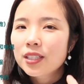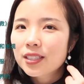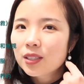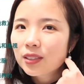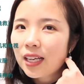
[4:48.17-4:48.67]

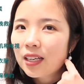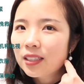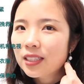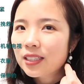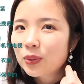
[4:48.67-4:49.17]
就要戴了
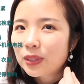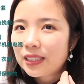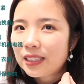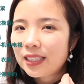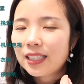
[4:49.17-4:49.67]
那些
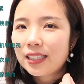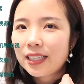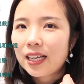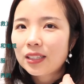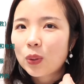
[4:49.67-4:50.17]
铁的
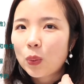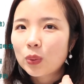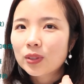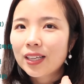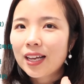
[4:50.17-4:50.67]
呀、
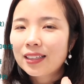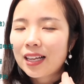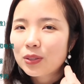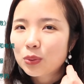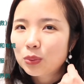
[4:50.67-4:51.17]
铜的呀，
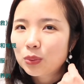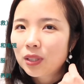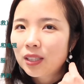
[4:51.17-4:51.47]
它就。